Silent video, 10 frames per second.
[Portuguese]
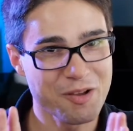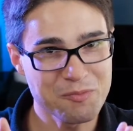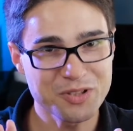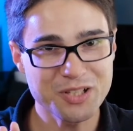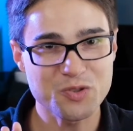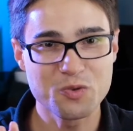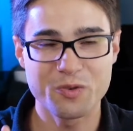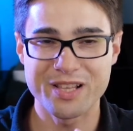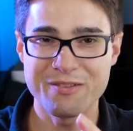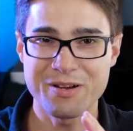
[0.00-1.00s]
não é muita
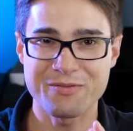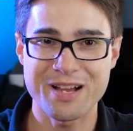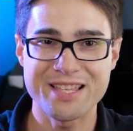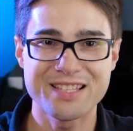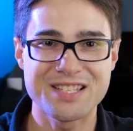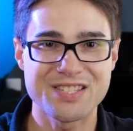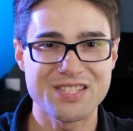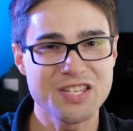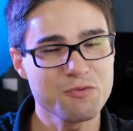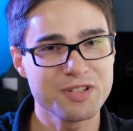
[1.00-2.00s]
chuva. Ali vai ficar entre
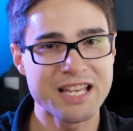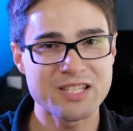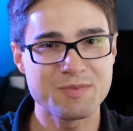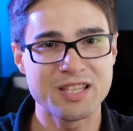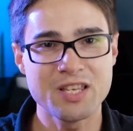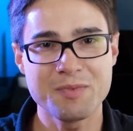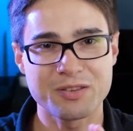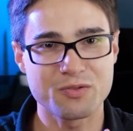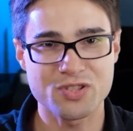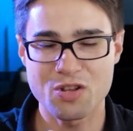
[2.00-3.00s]
5 e 10
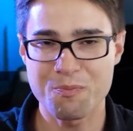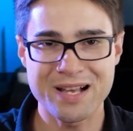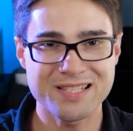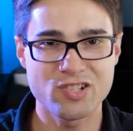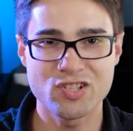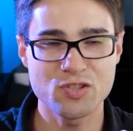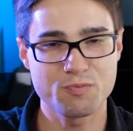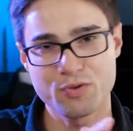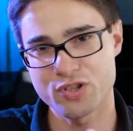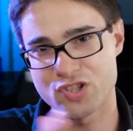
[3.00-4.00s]
milímetros, não passa disso
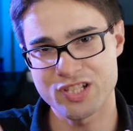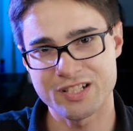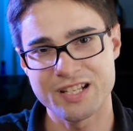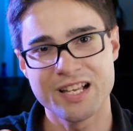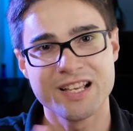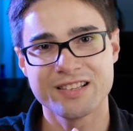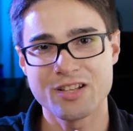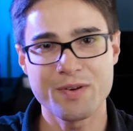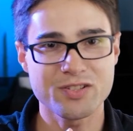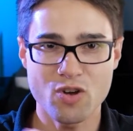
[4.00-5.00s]
por dia.
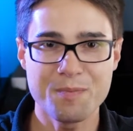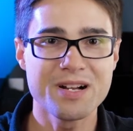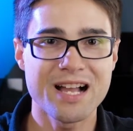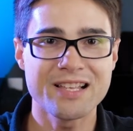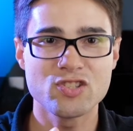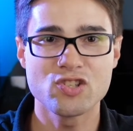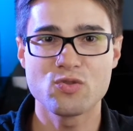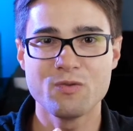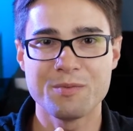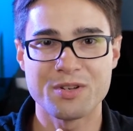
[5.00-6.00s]
Então é só pancadas de
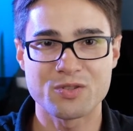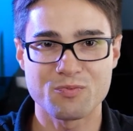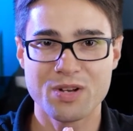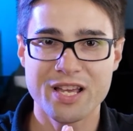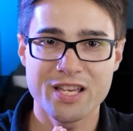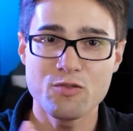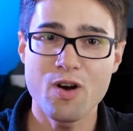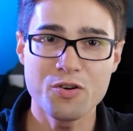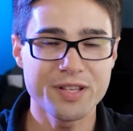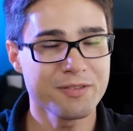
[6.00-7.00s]
chuva mesmo.
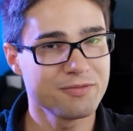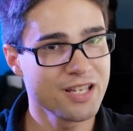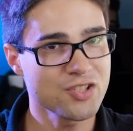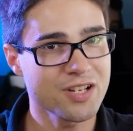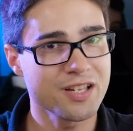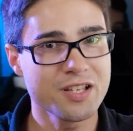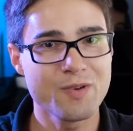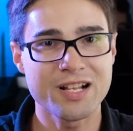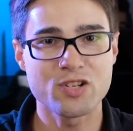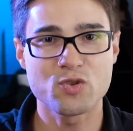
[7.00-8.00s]
Igual, né? Deixa aquele
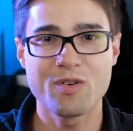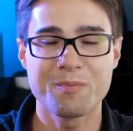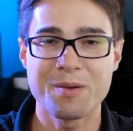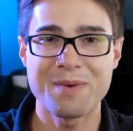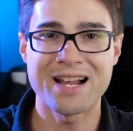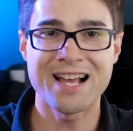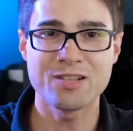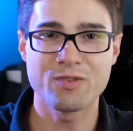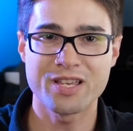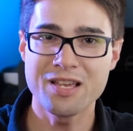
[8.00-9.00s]
guarda-chuva
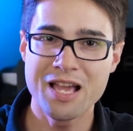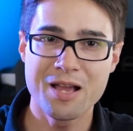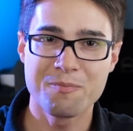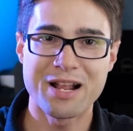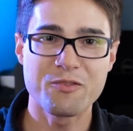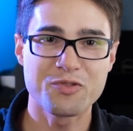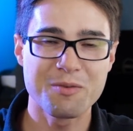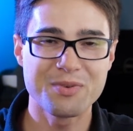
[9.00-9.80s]
preparado aí para não ter